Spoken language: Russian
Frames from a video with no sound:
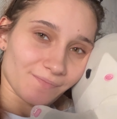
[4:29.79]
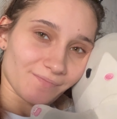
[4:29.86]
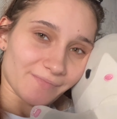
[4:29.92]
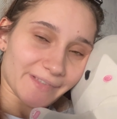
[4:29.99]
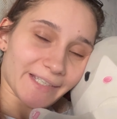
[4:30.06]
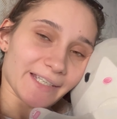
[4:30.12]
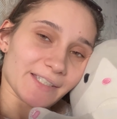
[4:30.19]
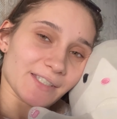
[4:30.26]

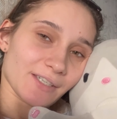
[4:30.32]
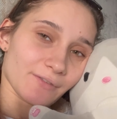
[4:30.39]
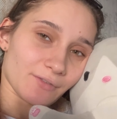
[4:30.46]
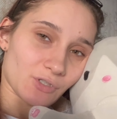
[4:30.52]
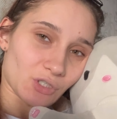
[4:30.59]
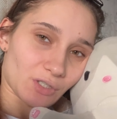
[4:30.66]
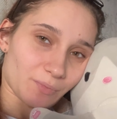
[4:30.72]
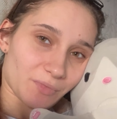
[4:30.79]
для
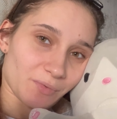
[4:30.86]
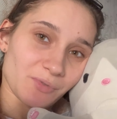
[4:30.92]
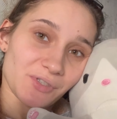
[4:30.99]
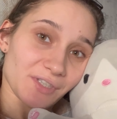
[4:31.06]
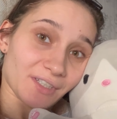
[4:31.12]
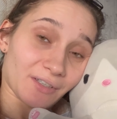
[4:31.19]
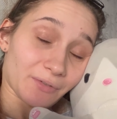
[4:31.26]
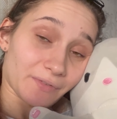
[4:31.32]
девочки, потому что
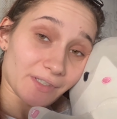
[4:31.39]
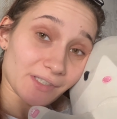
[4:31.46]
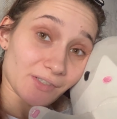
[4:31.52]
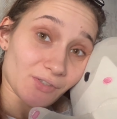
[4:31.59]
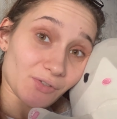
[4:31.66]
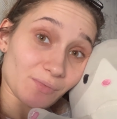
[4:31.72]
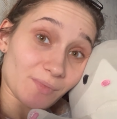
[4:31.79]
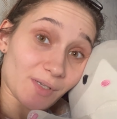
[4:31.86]
я уверена,
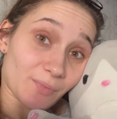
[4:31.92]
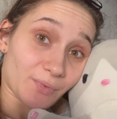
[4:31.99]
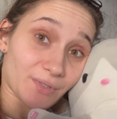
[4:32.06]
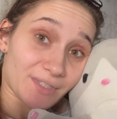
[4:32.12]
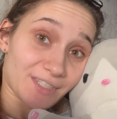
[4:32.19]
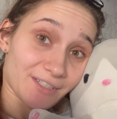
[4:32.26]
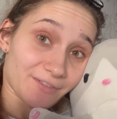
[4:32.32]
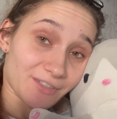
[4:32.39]
что у меня будет
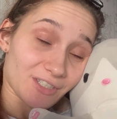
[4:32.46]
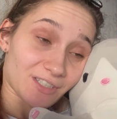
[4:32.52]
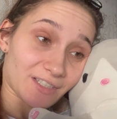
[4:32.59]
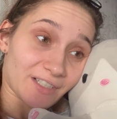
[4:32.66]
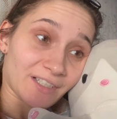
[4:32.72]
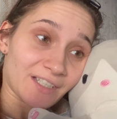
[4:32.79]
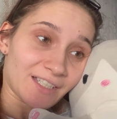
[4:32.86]
девочка.